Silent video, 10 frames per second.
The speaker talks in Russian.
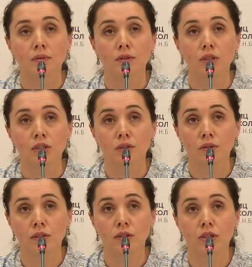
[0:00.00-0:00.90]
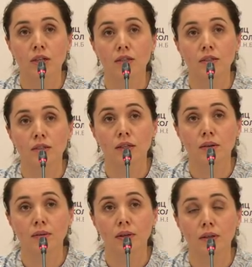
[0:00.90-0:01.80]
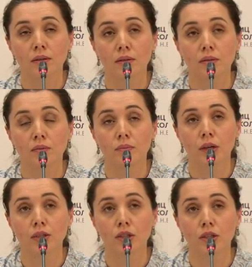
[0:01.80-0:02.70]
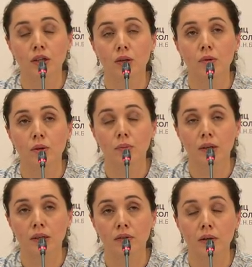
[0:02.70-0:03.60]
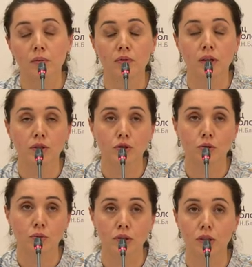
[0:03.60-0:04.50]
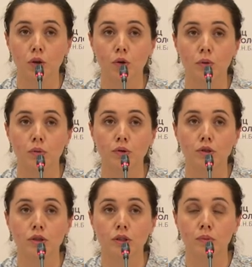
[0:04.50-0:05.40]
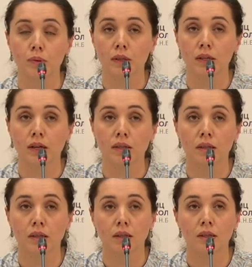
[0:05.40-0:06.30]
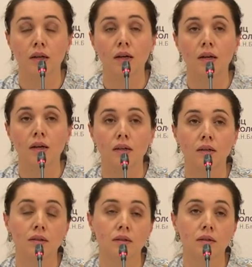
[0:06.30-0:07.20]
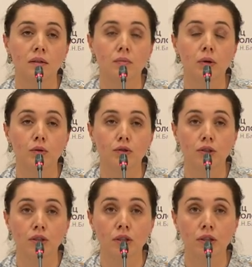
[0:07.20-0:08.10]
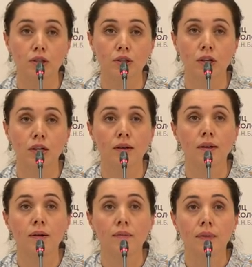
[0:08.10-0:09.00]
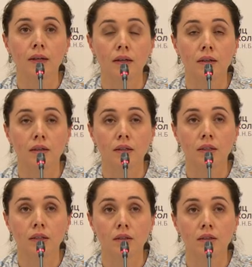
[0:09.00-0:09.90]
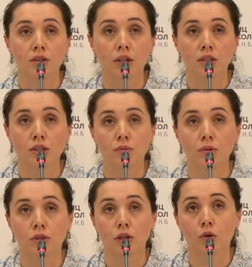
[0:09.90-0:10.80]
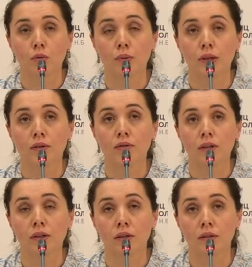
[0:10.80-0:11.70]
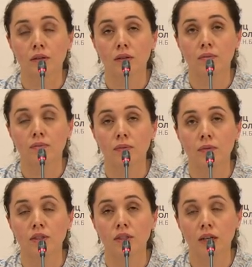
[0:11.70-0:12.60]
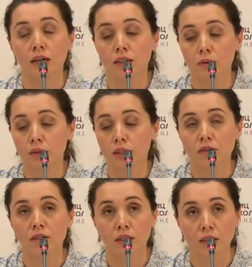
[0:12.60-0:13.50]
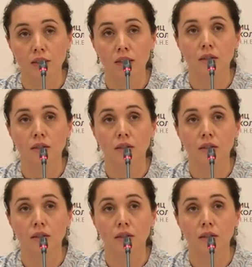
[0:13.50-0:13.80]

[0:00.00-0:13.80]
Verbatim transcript: Чаще встречается поражение именно плевры, бывает еще мезотелиома брюшины, перикарда и оболочек яичка. А, и чаще мезотелиом плевры э, возникает именно из всех этих